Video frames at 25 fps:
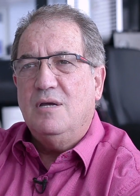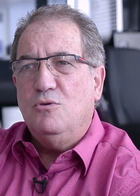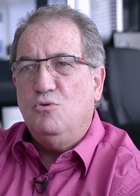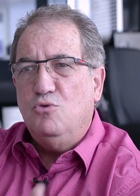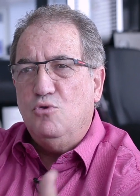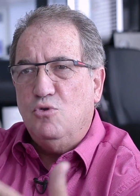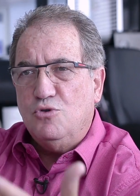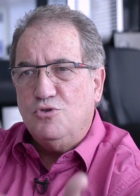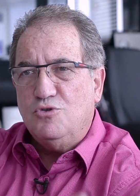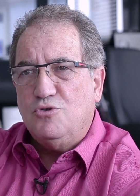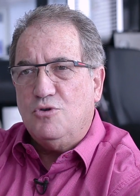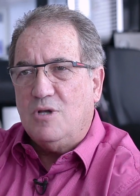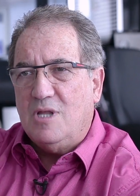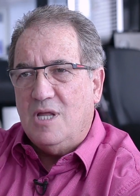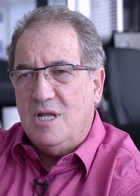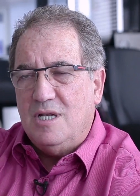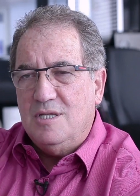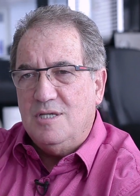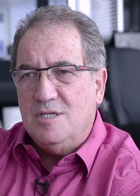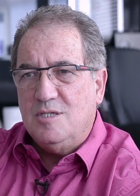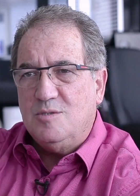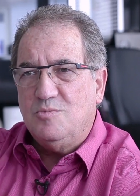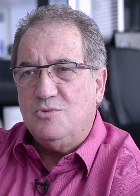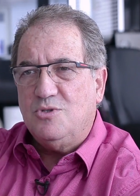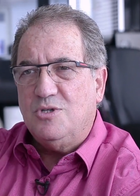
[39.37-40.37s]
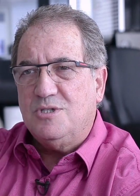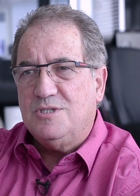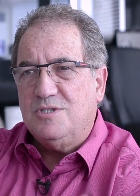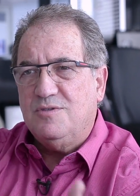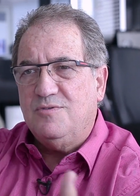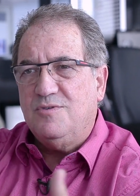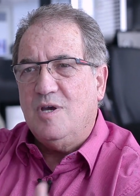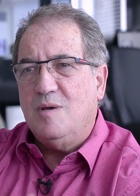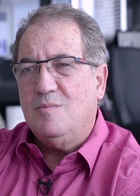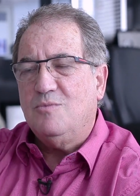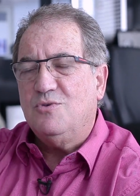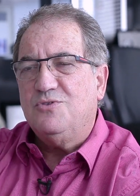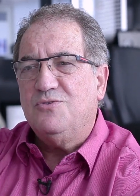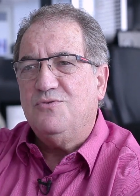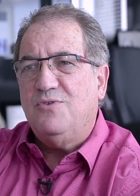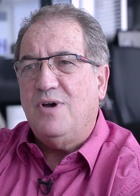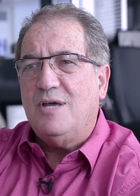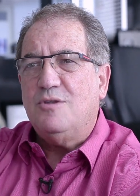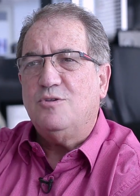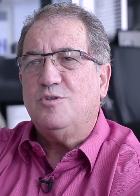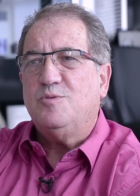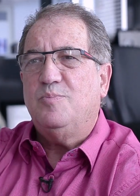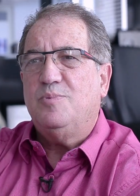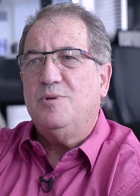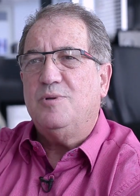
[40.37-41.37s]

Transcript: no jornalismo. Nós tivemos vários